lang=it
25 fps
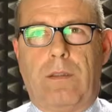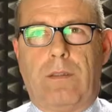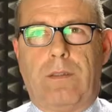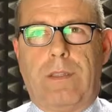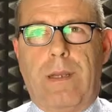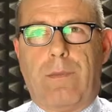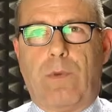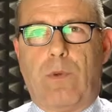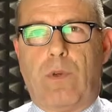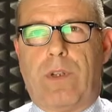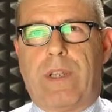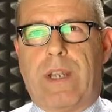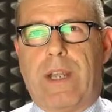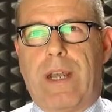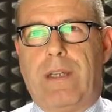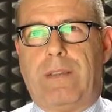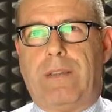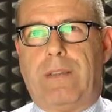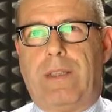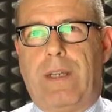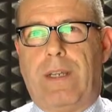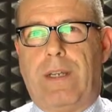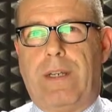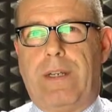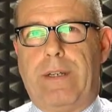Diamo
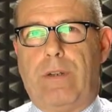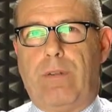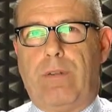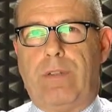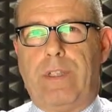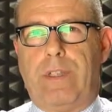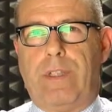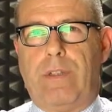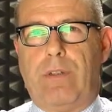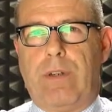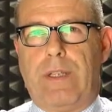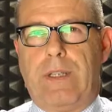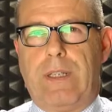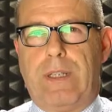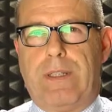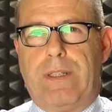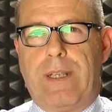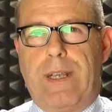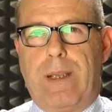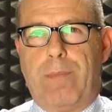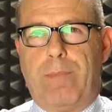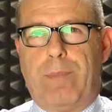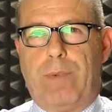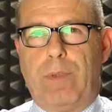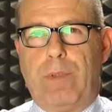un'occhiata alle condizioni del
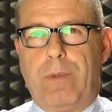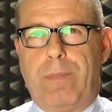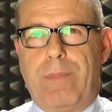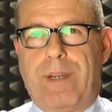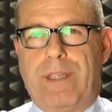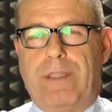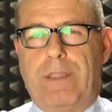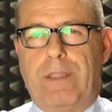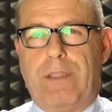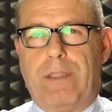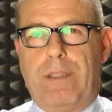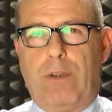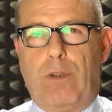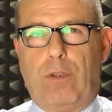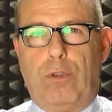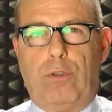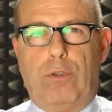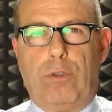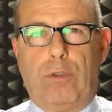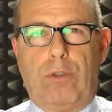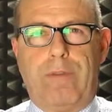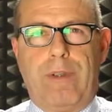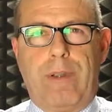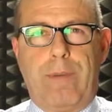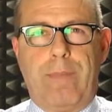tempo di martedì
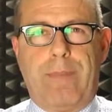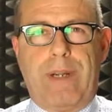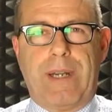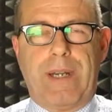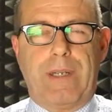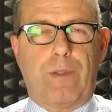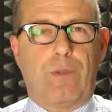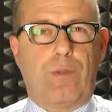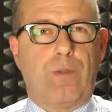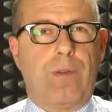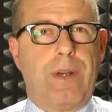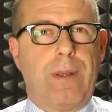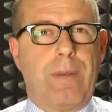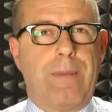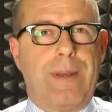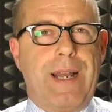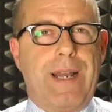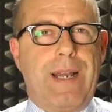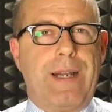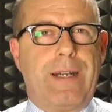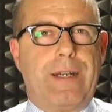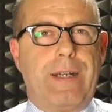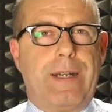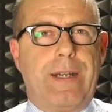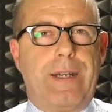8 novembre sulle
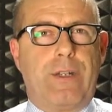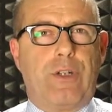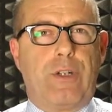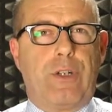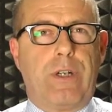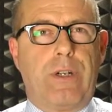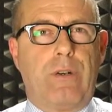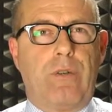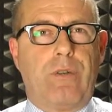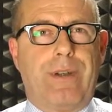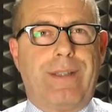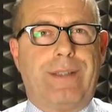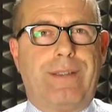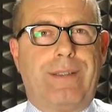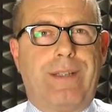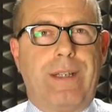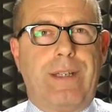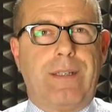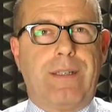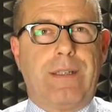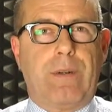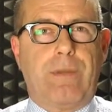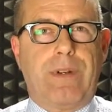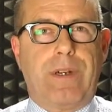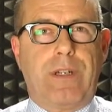Marche, cielo
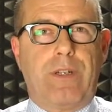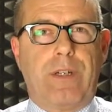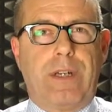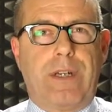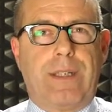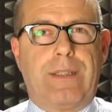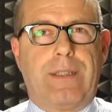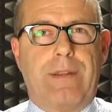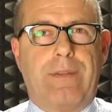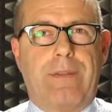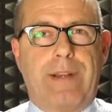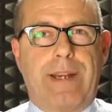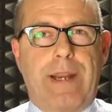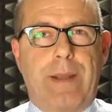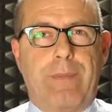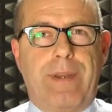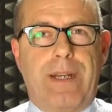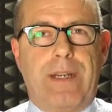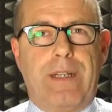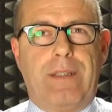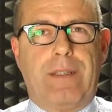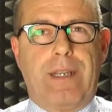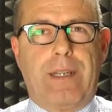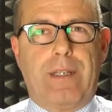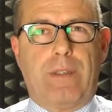attesa, una certa
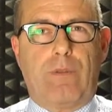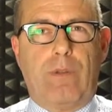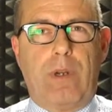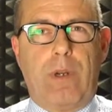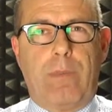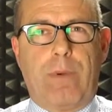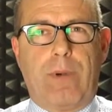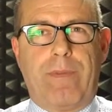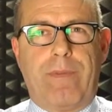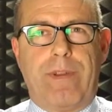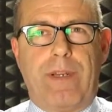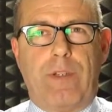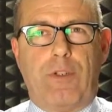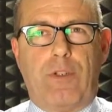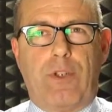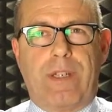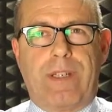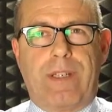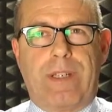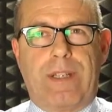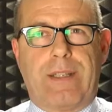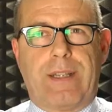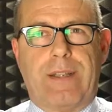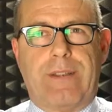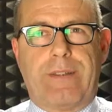variabilità sulle province
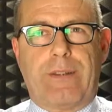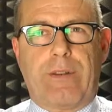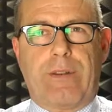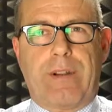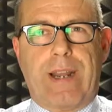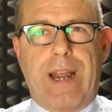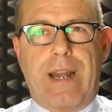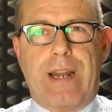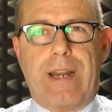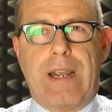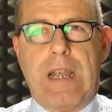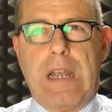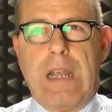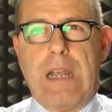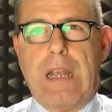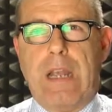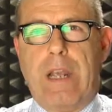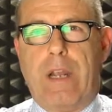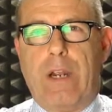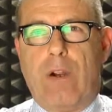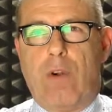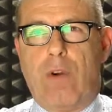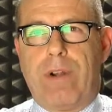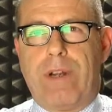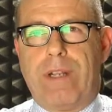settentrionali
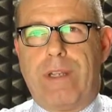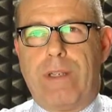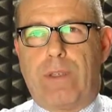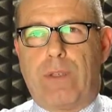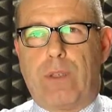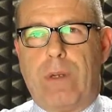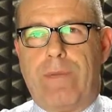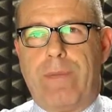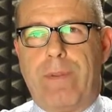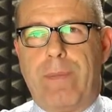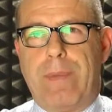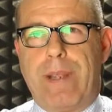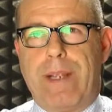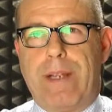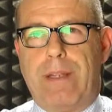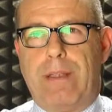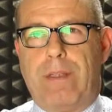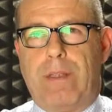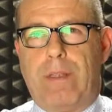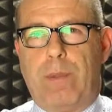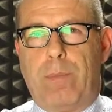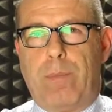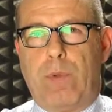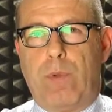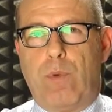con i
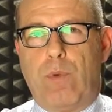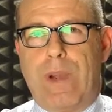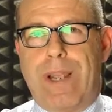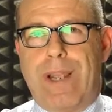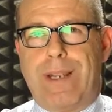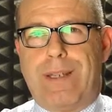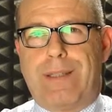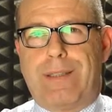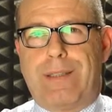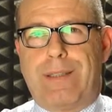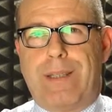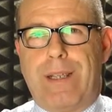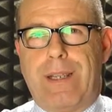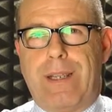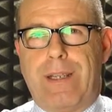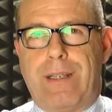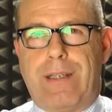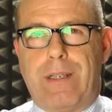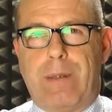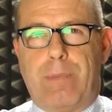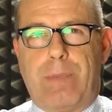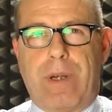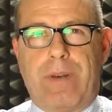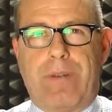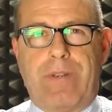dissolvimenti più
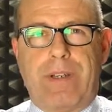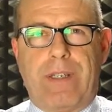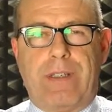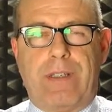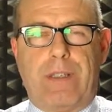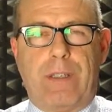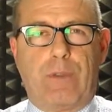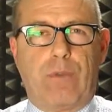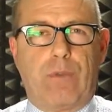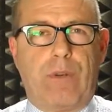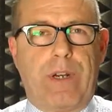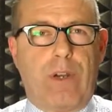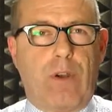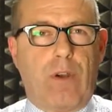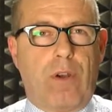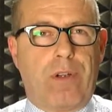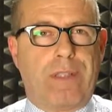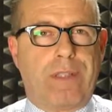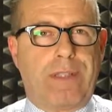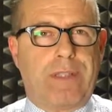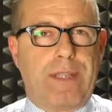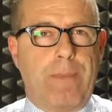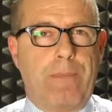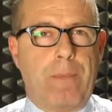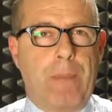estesi previsti sulle
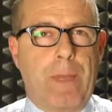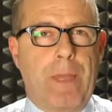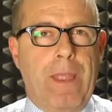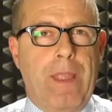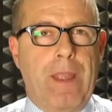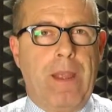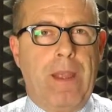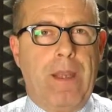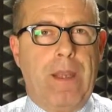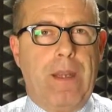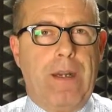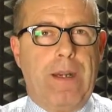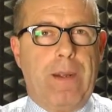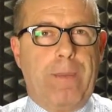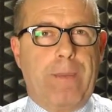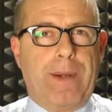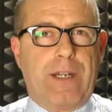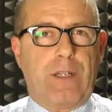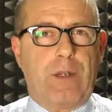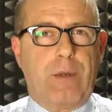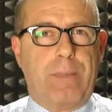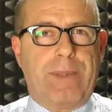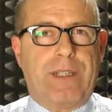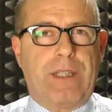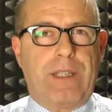coste. Le
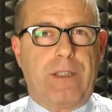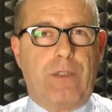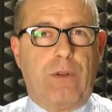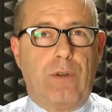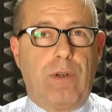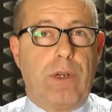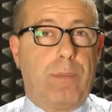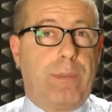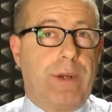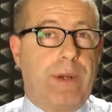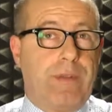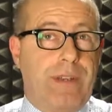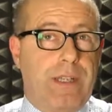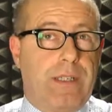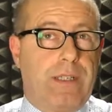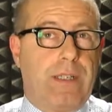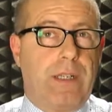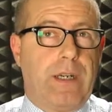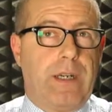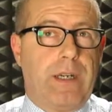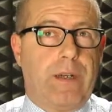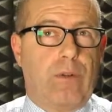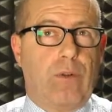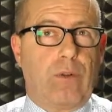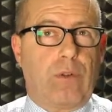precipitazioni previste
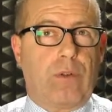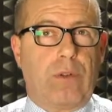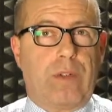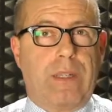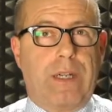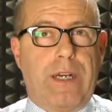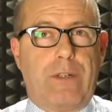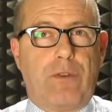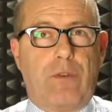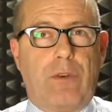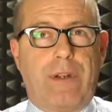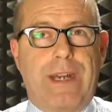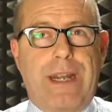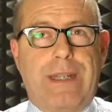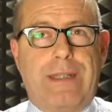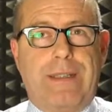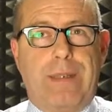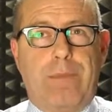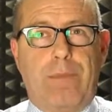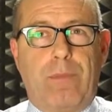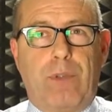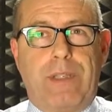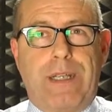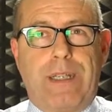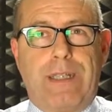nel corso della giornata
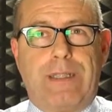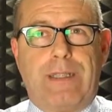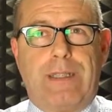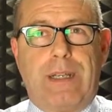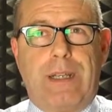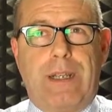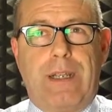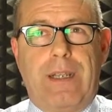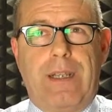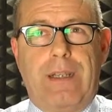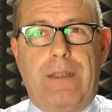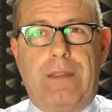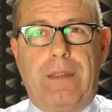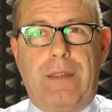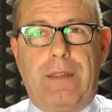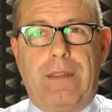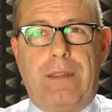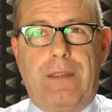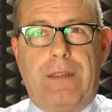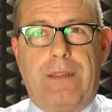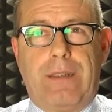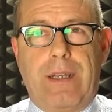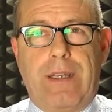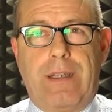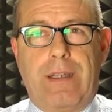in modesta
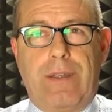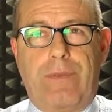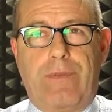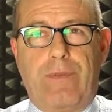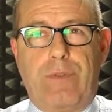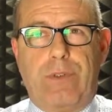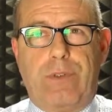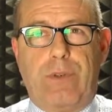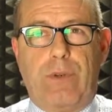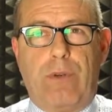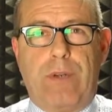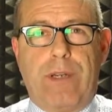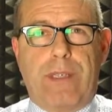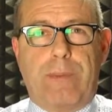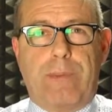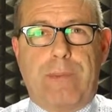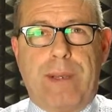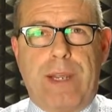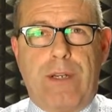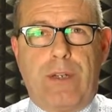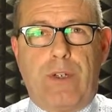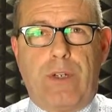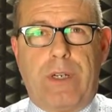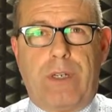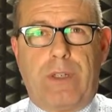intensità e diffusione,
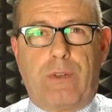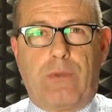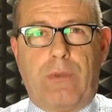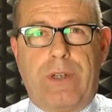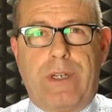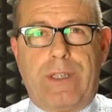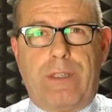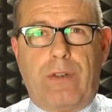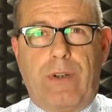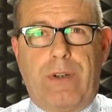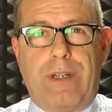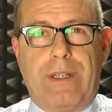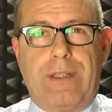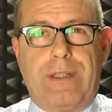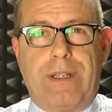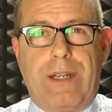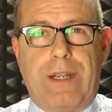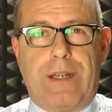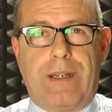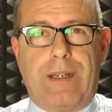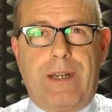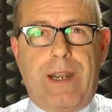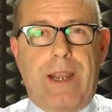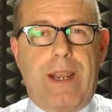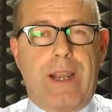specie sulle zone
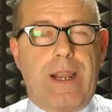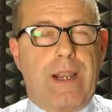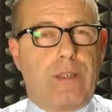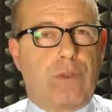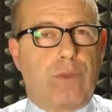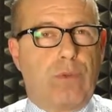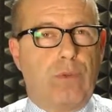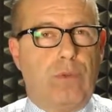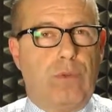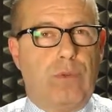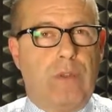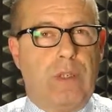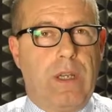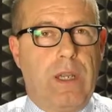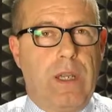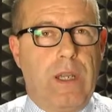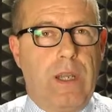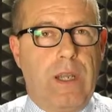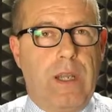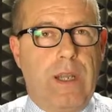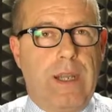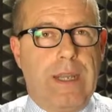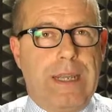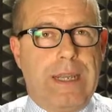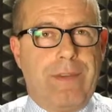interne e a sud,
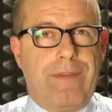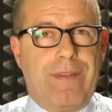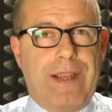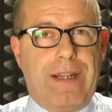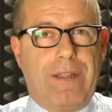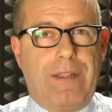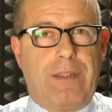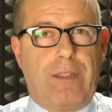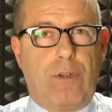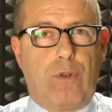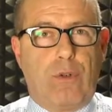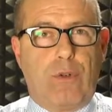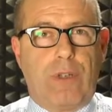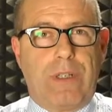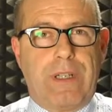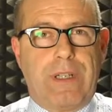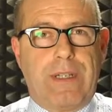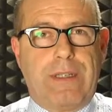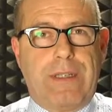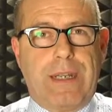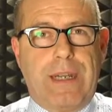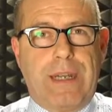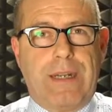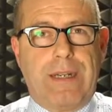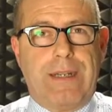i venti
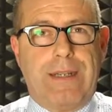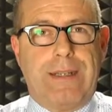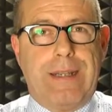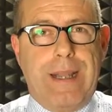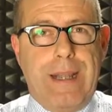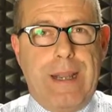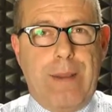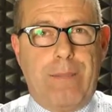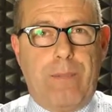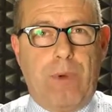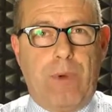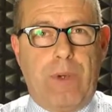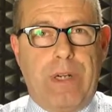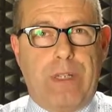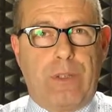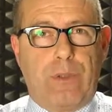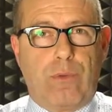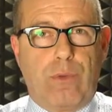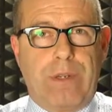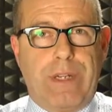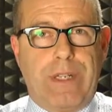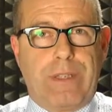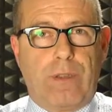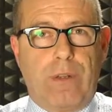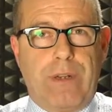occidentali deboli
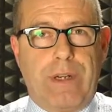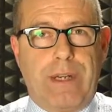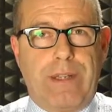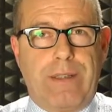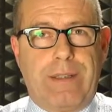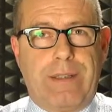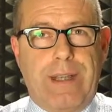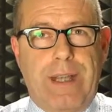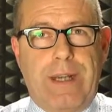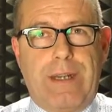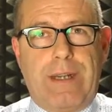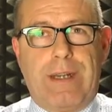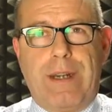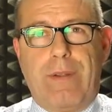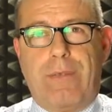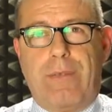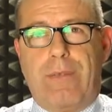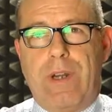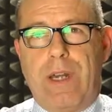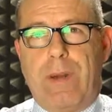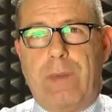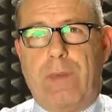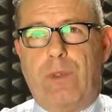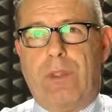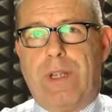sulle zone interne
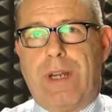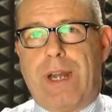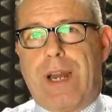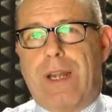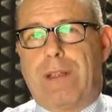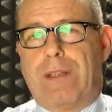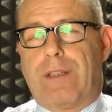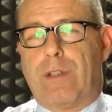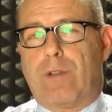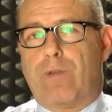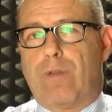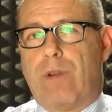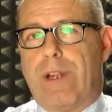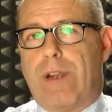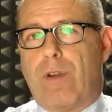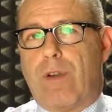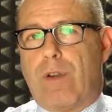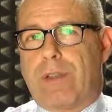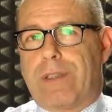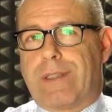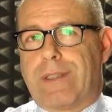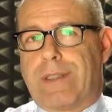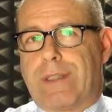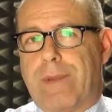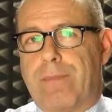fino a moderati sulle
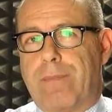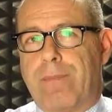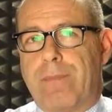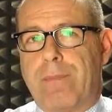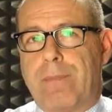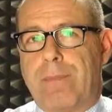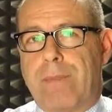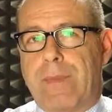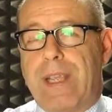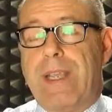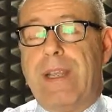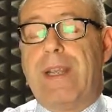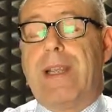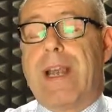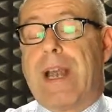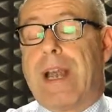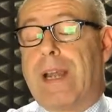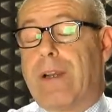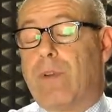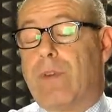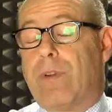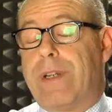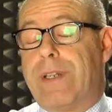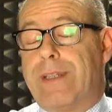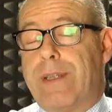coste. In
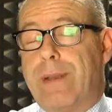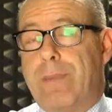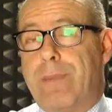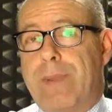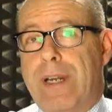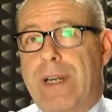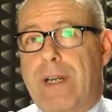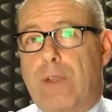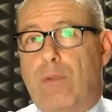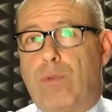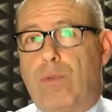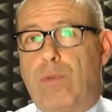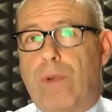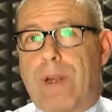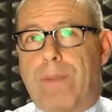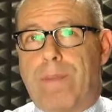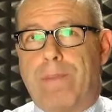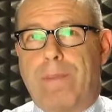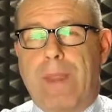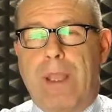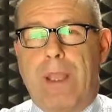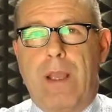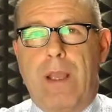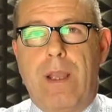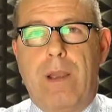calo le temperature,
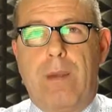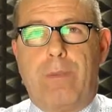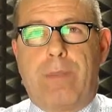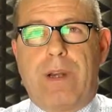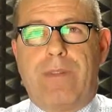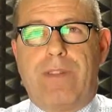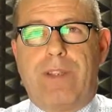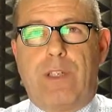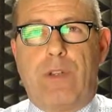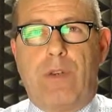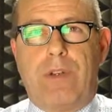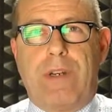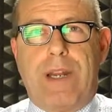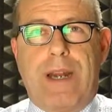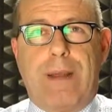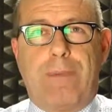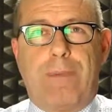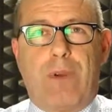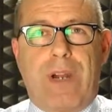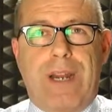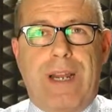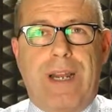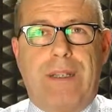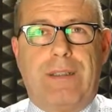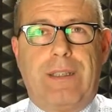previsioni
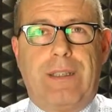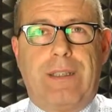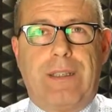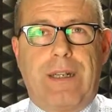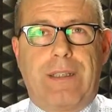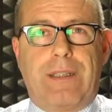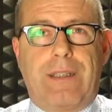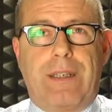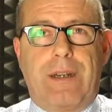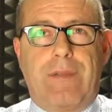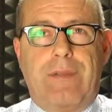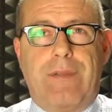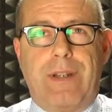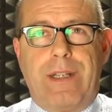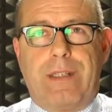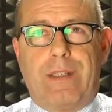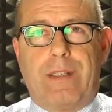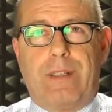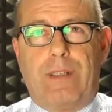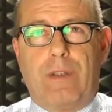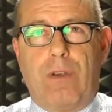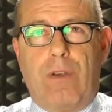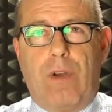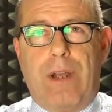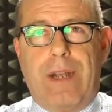elaborate dal
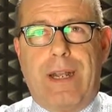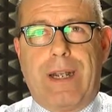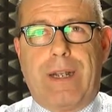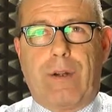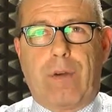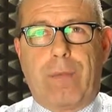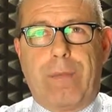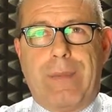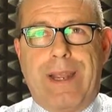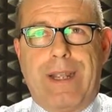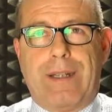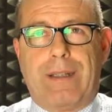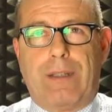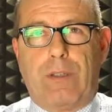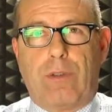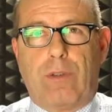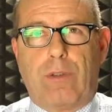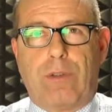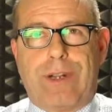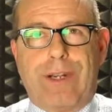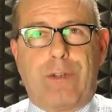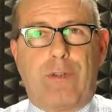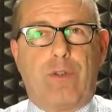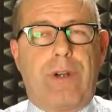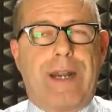Servizio Agrometeo
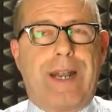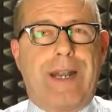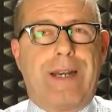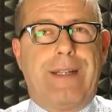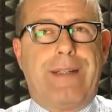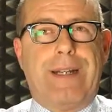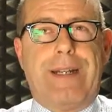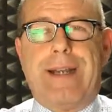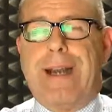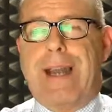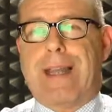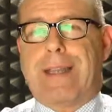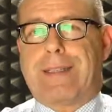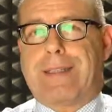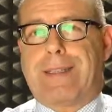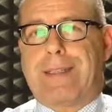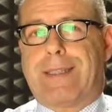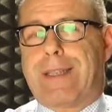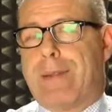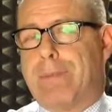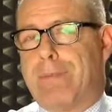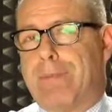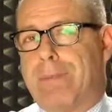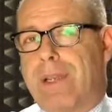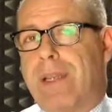Regionale
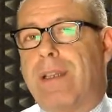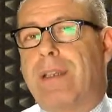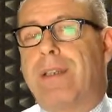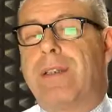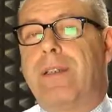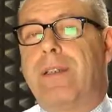dell'Assam.